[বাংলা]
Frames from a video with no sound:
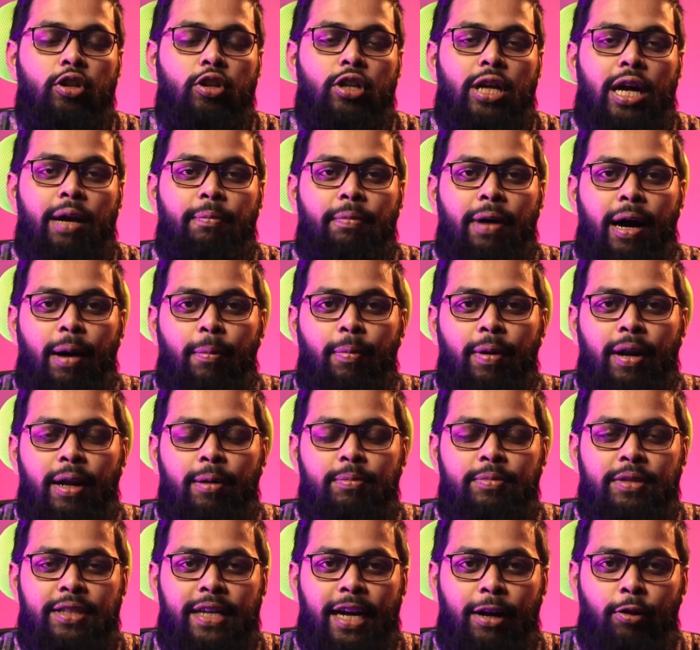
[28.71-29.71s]
আমি ভাবলাম
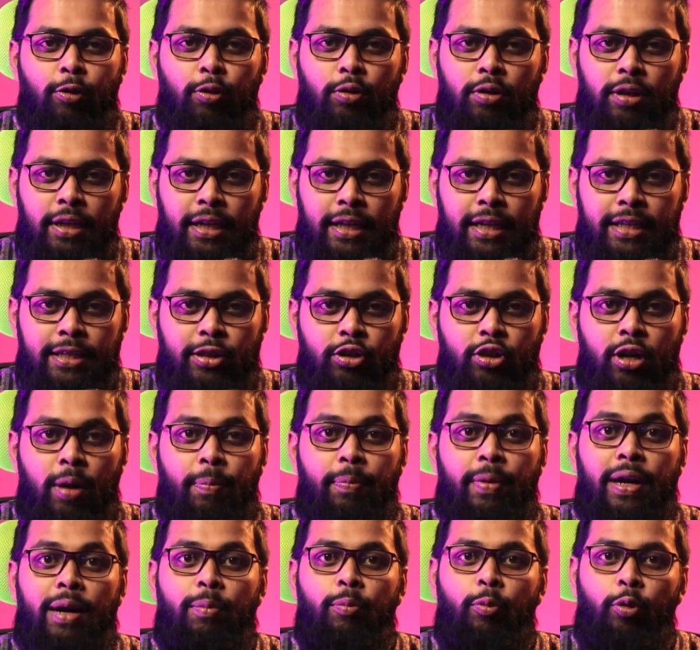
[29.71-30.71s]
যে এখন থেকে যেন
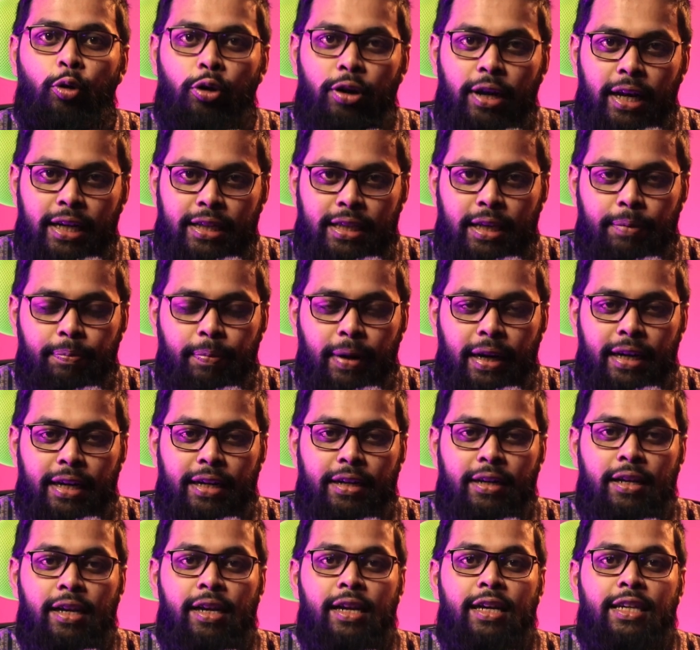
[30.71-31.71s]
আপনারা মনে রাখতে পারেন
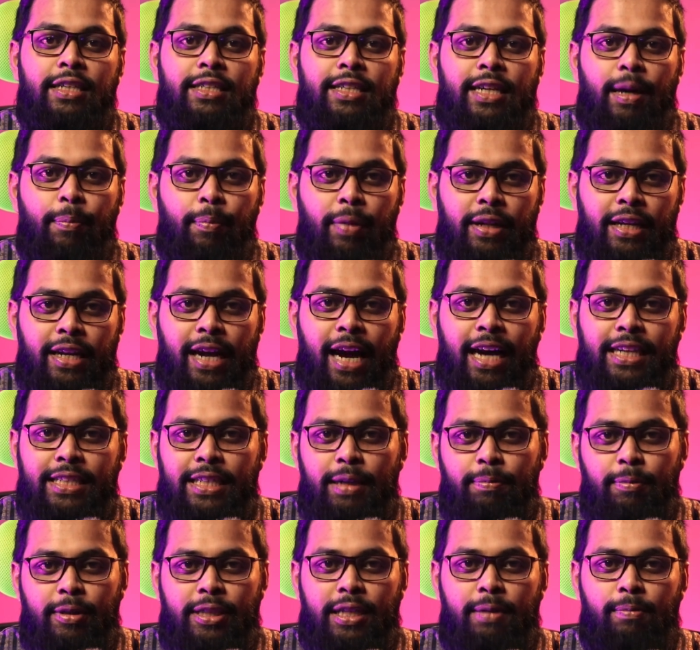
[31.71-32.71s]
যে আপনাদের
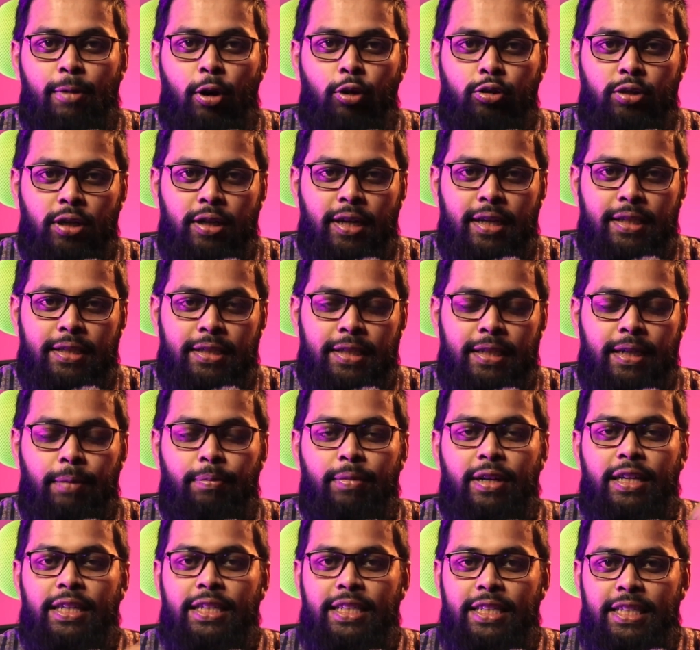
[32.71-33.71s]
আশেপাশে মানুষের কাছ থেকে
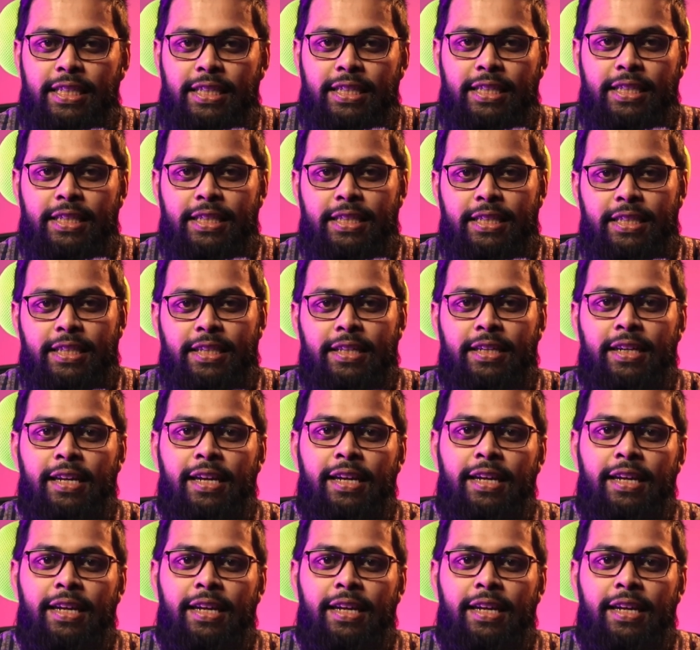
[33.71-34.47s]
আপনারা কী শিখছেন